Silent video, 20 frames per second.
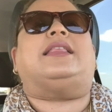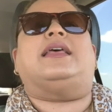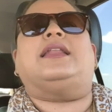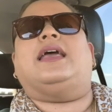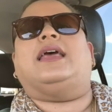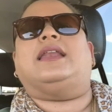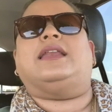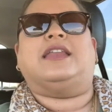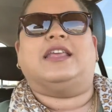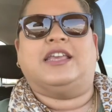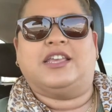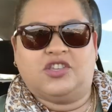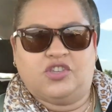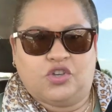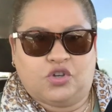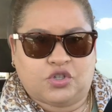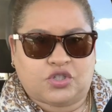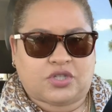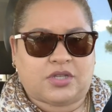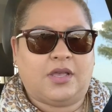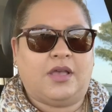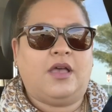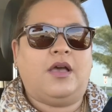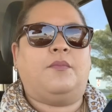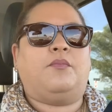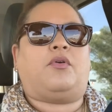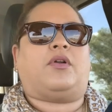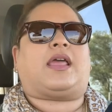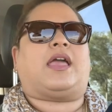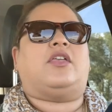tener niños,
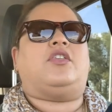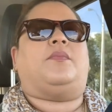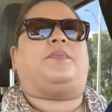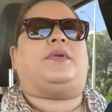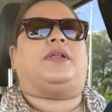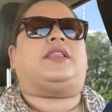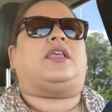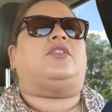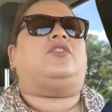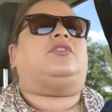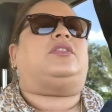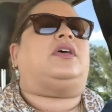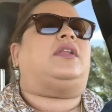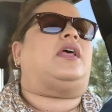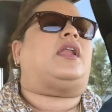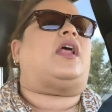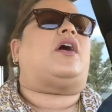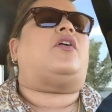porque yo pretendo tener